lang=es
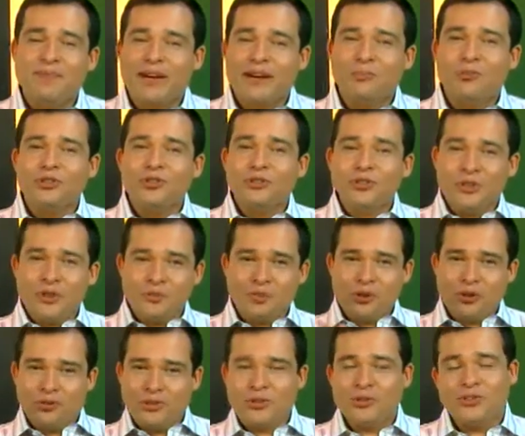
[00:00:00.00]
para muchos de los
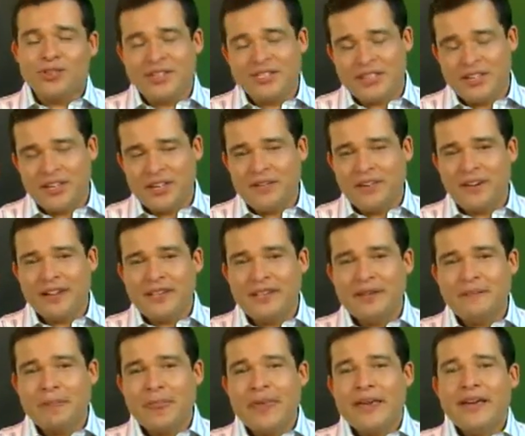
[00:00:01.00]
procesos que se llevan
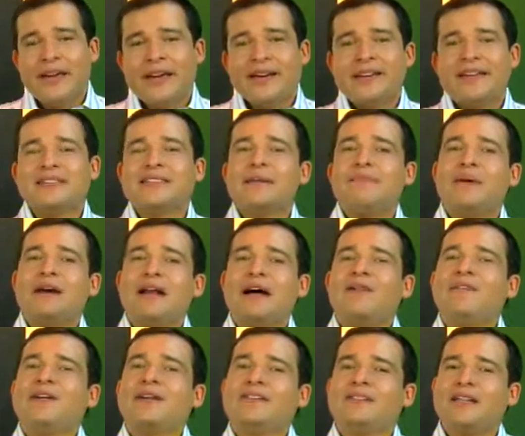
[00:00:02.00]
allí, y esta
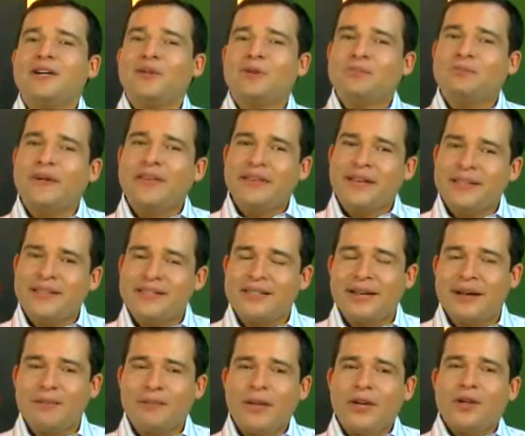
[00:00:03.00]
palabra es la
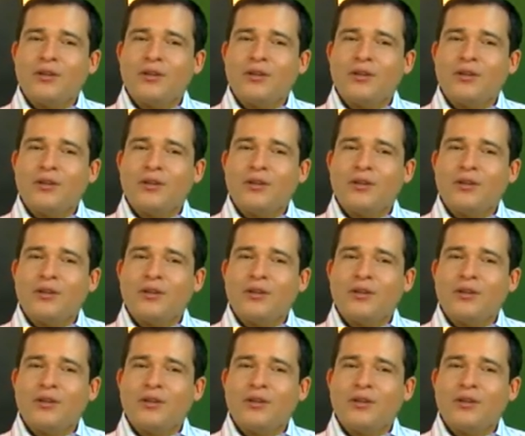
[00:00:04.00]
competencia.